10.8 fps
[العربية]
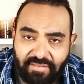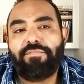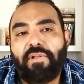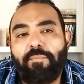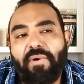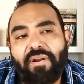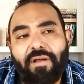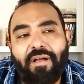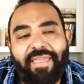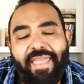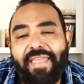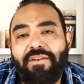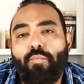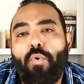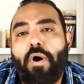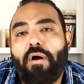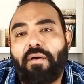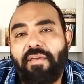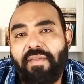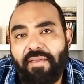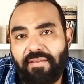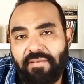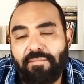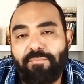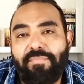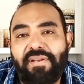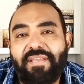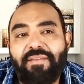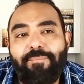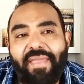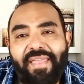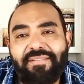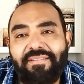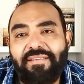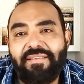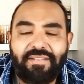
فالمراه كائن واقعي برجماتي